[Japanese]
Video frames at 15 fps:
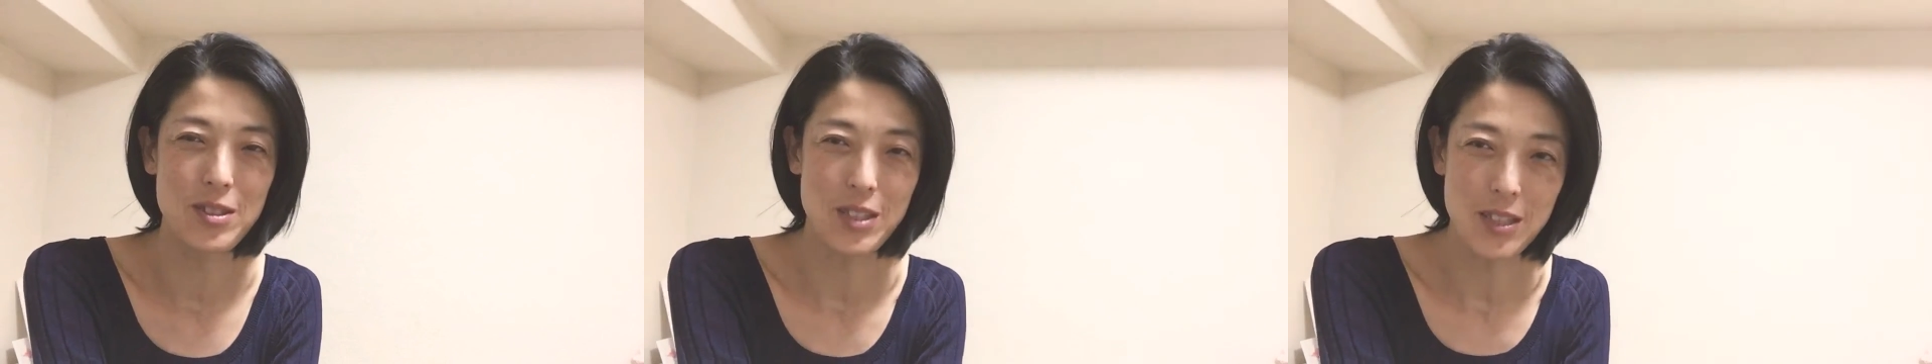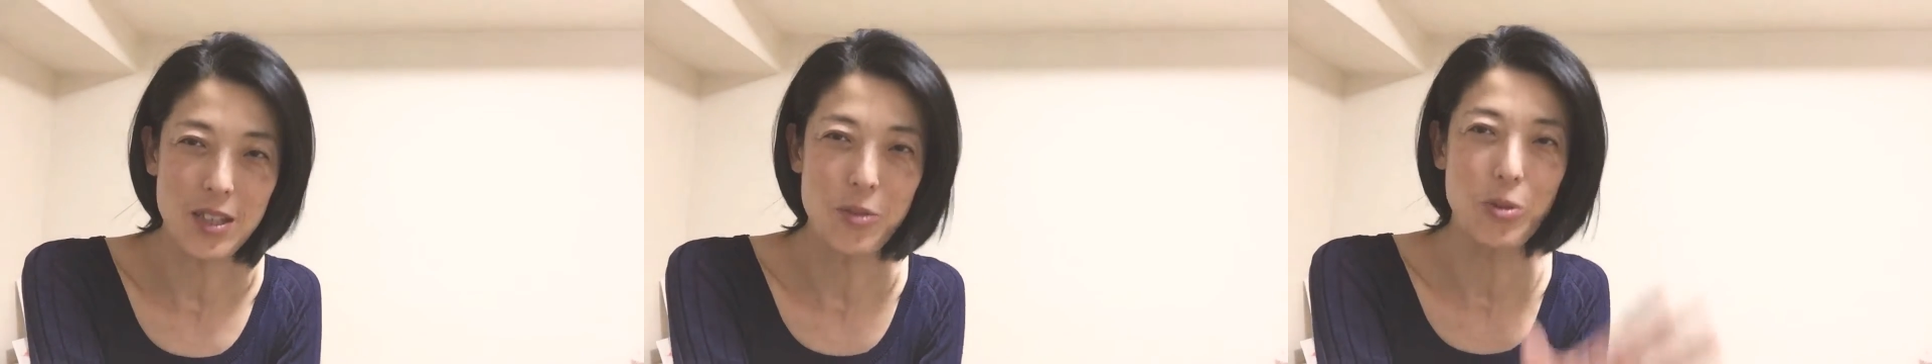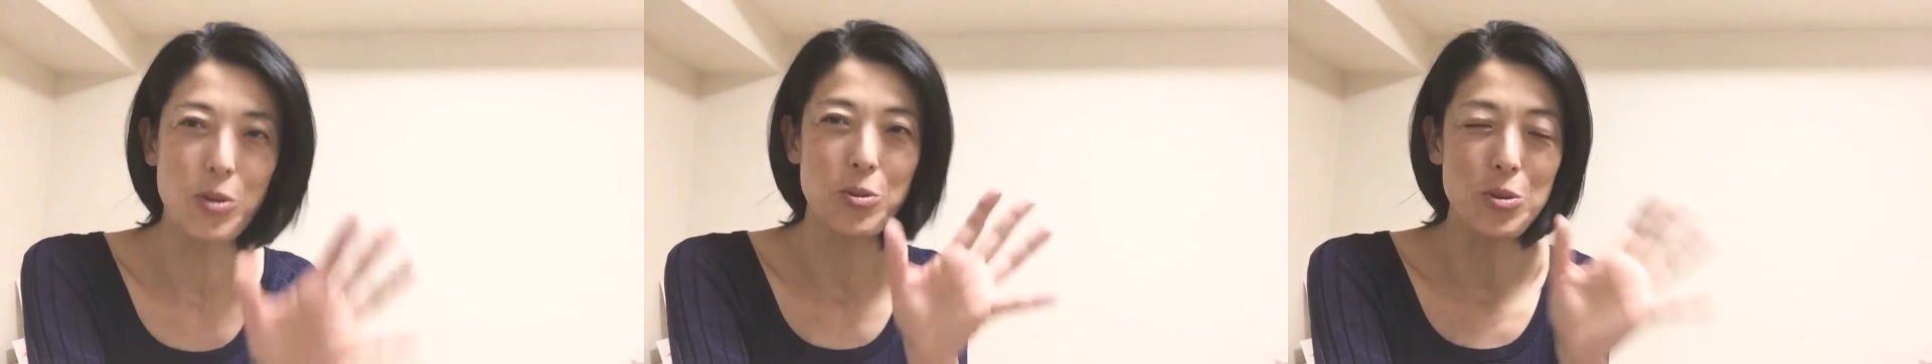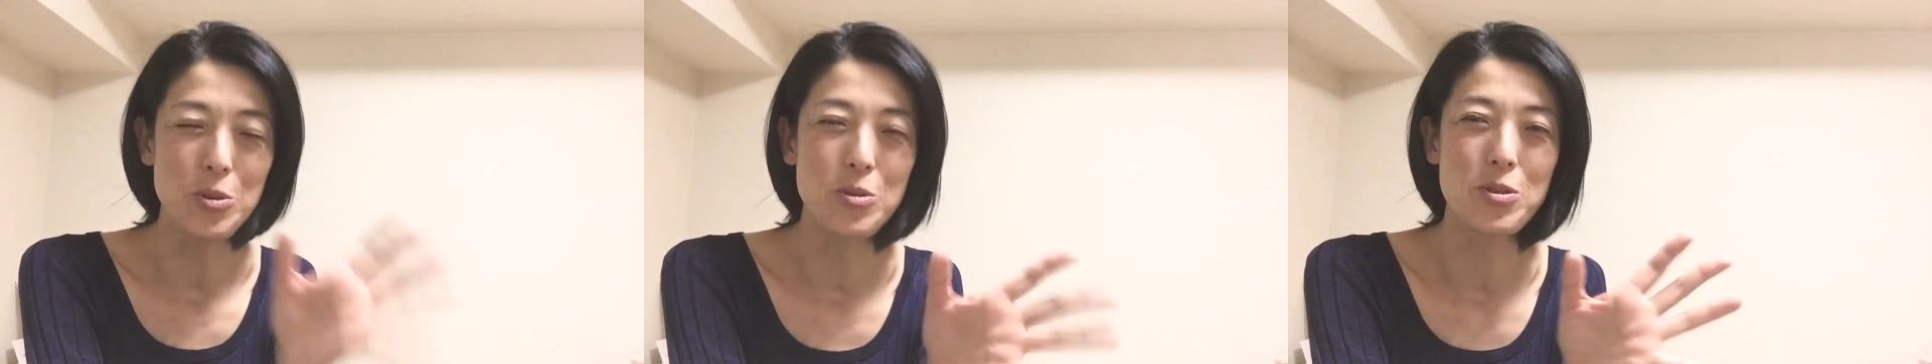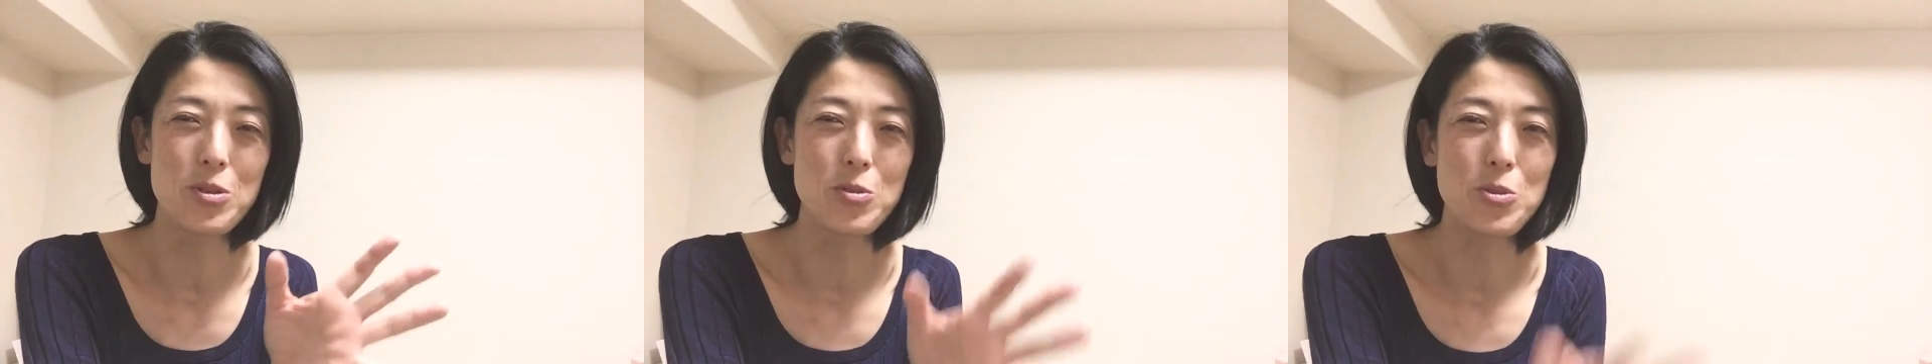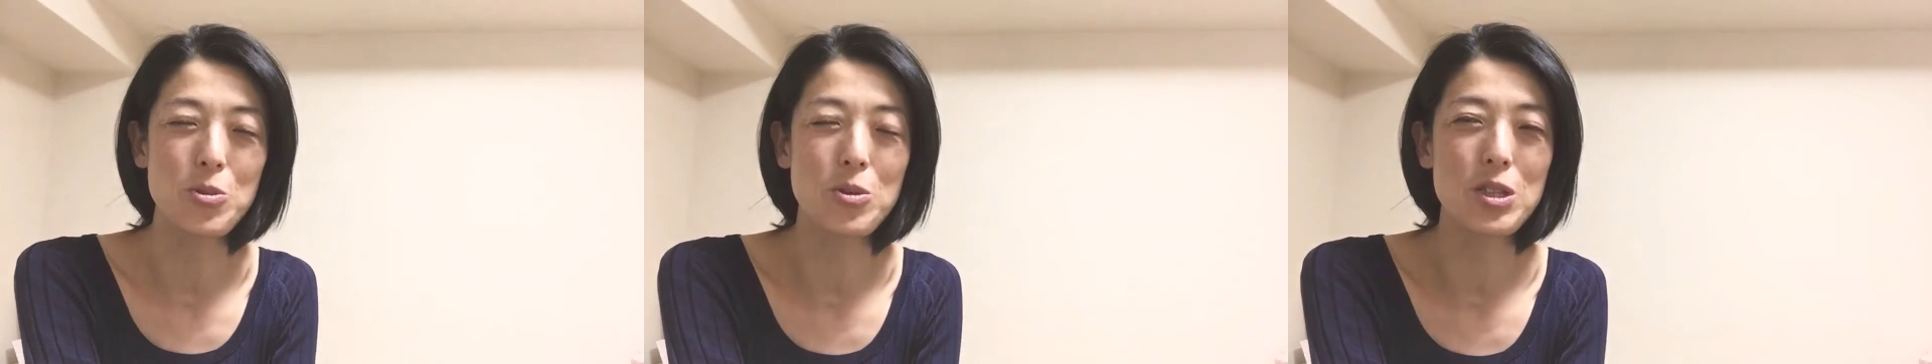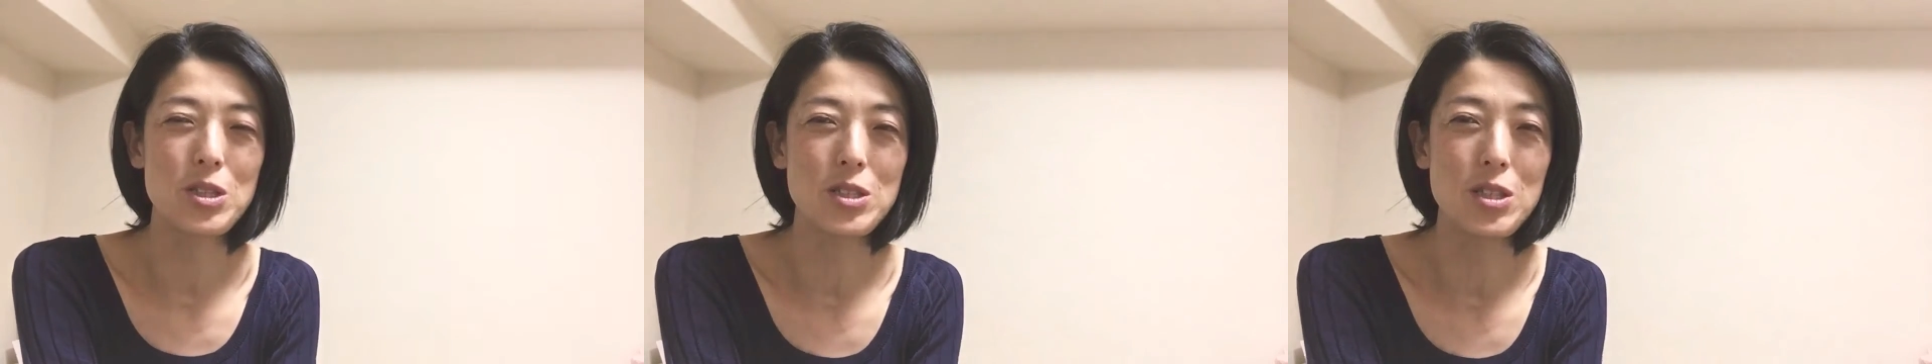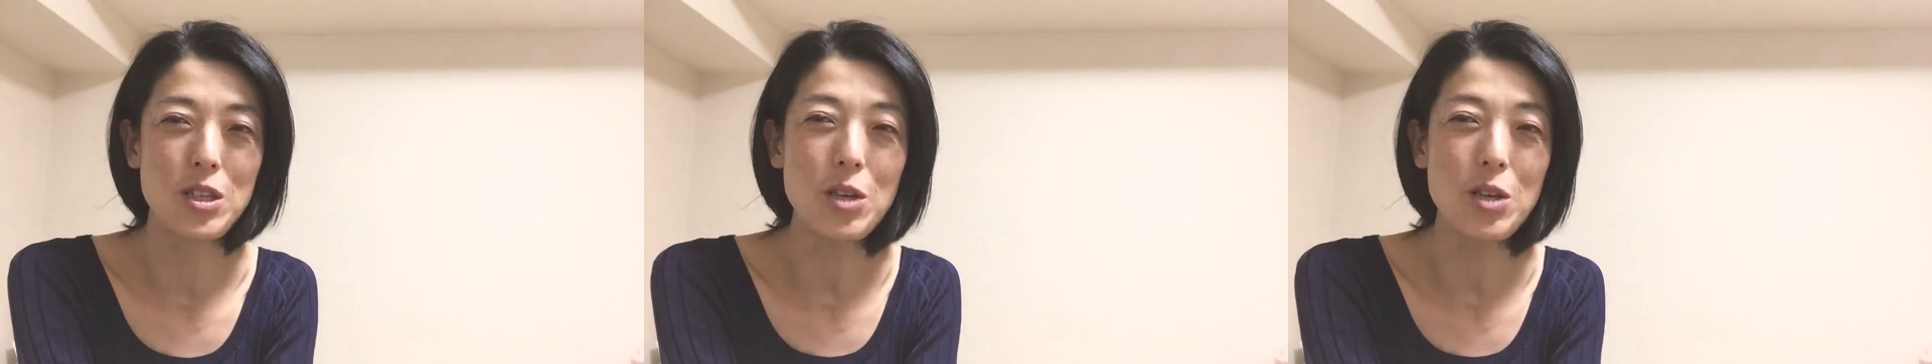ててこれを取るっていうことがですね